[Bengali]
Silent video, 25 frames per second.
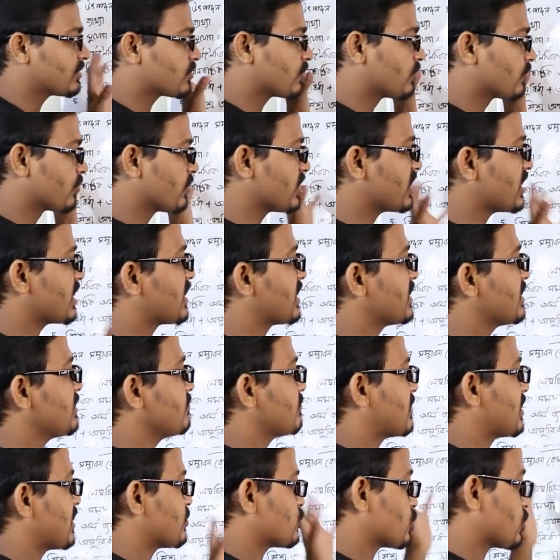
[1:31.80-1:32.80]
কোনো ইয়ে নেই
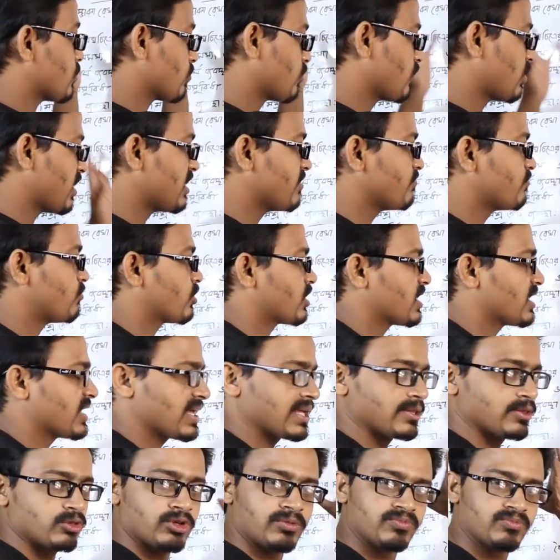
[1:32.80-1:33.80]
মানে সবগুলো ইম্পর্টেন্ট
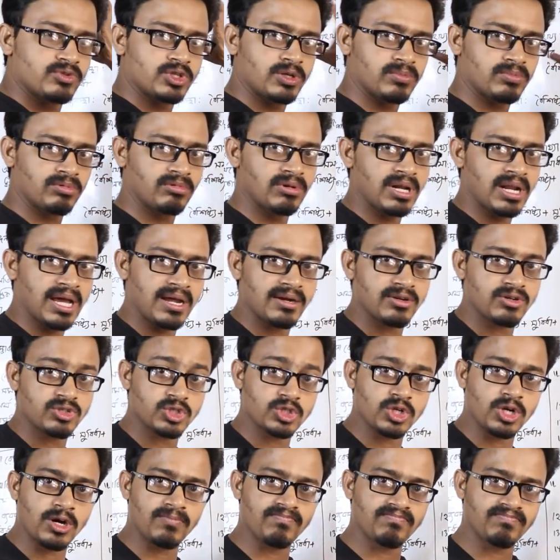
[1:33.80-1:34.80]
একদম সবগুলা
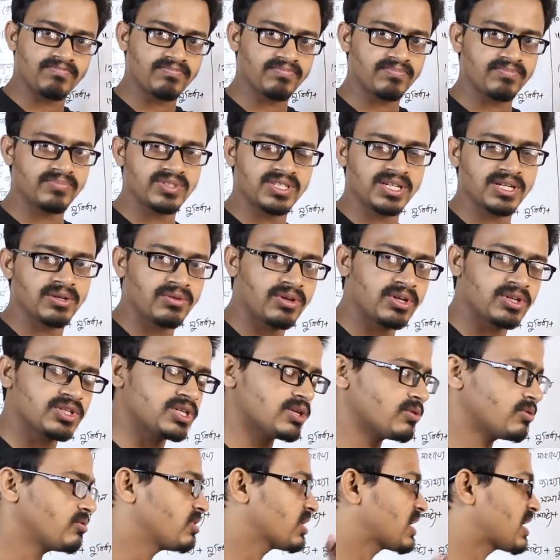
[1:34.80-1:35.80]
টপ যেগুলো
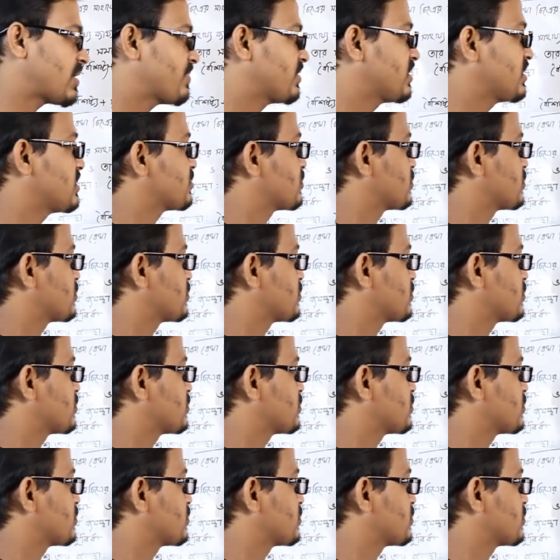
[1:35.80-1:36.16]
সেগুলোকে আমি নিয়ে